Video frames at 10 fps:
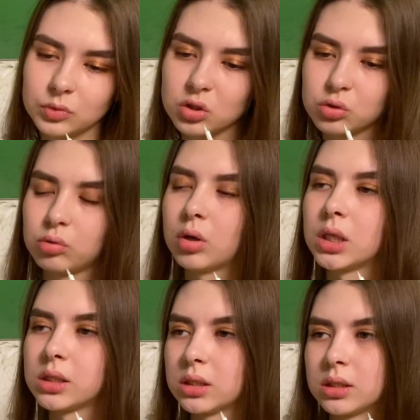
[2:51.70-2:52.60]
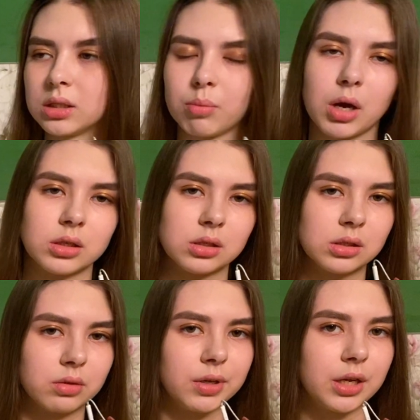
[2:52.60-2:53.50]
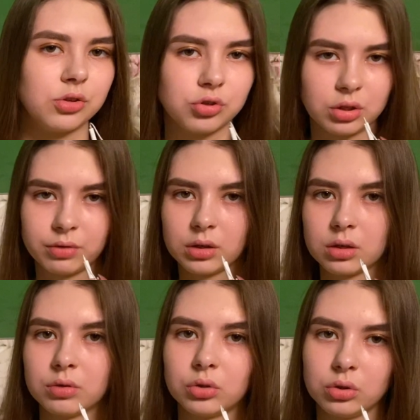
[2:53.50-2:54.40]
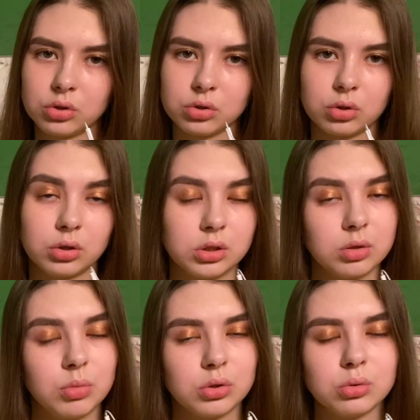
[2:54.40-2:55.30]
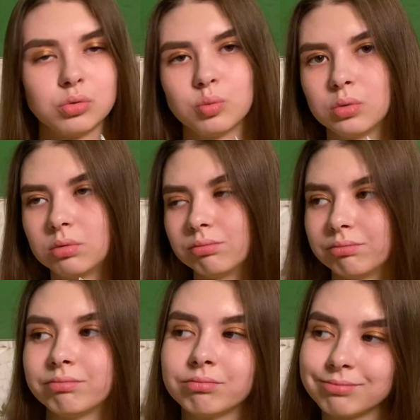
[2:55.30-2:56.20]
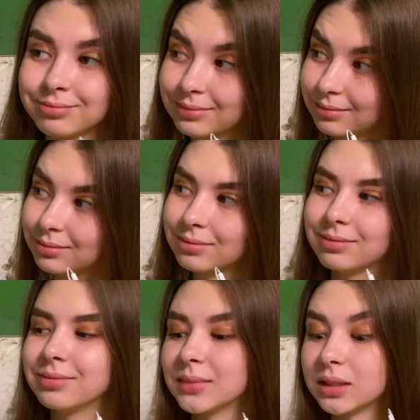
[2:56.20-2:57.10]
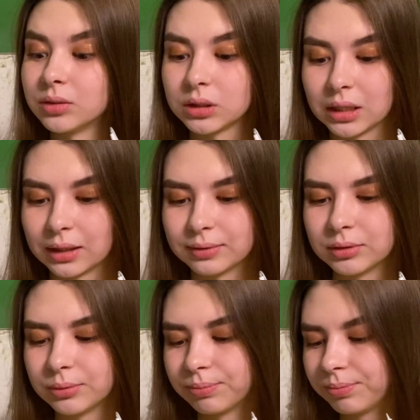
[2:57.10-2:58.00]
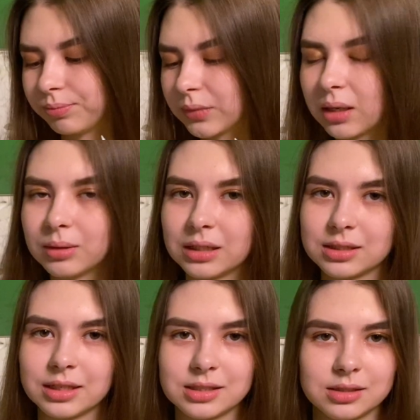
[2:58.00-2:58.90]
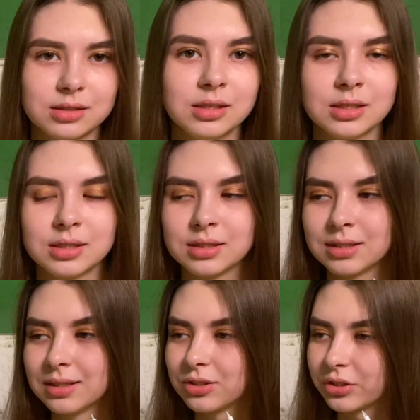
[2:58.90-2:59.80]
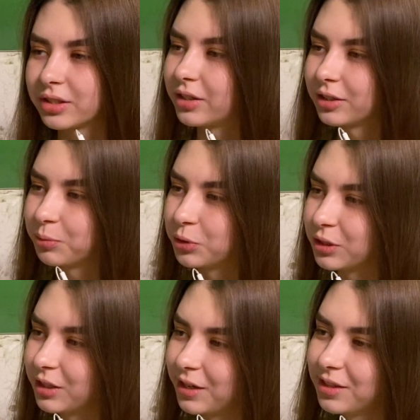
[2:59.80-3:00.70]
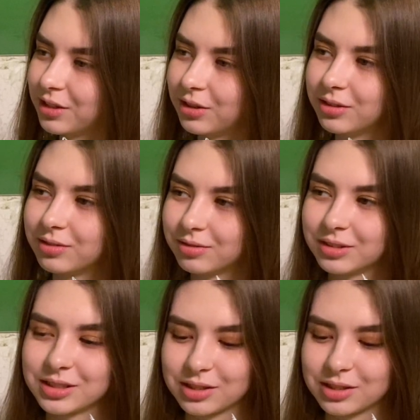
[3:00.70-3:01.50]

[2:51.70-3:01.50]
ситуация сама заставляет человека в итоге строить себе судьбу. Вот так вот. Я, кстати, Сейчас, наверное, будет странно, и